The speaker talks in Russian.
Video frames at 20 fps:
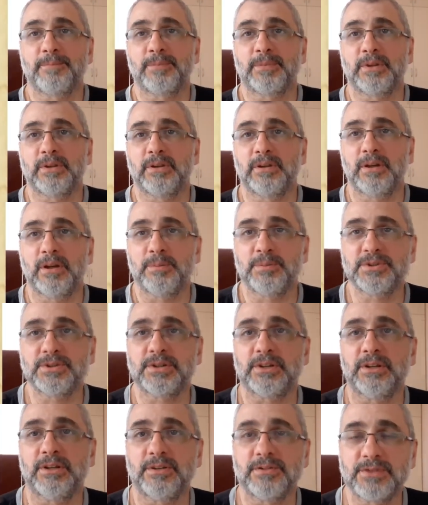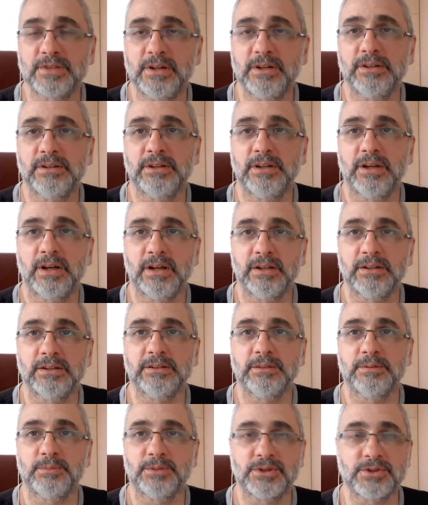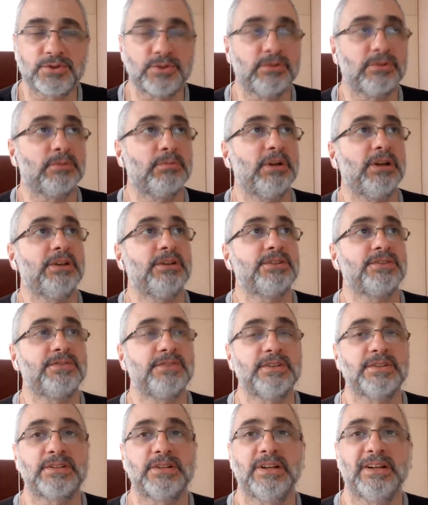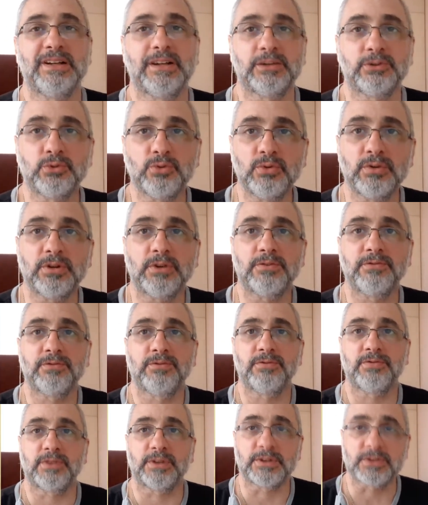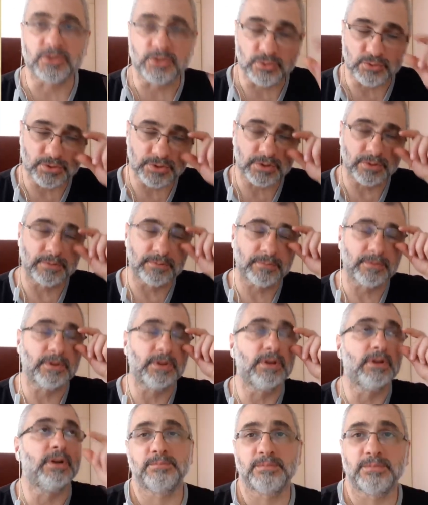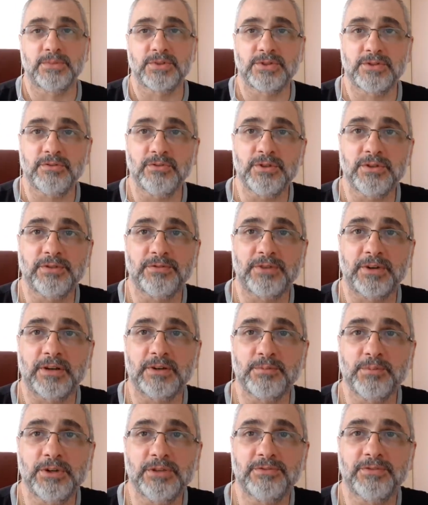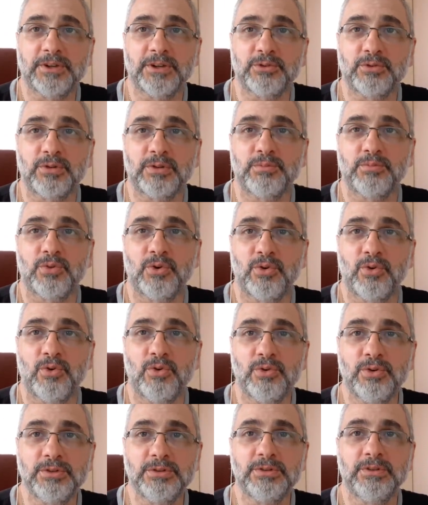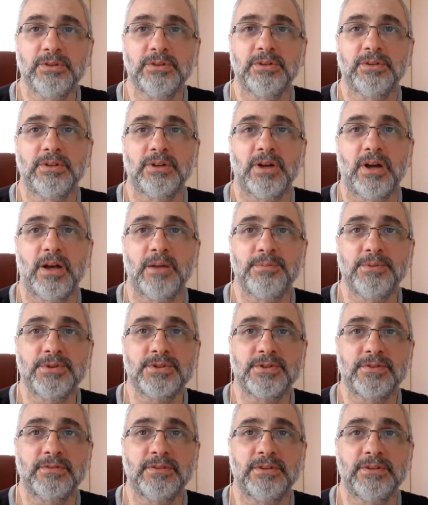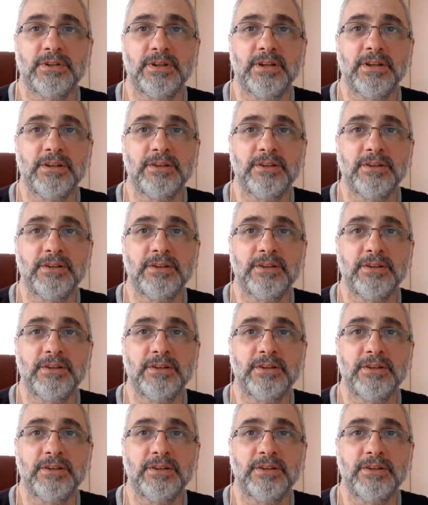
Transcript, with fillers: э, описание Вселенной Алана Манисона Мале, известный картограф, француз. Сегодня фрагмент, в котором он описывает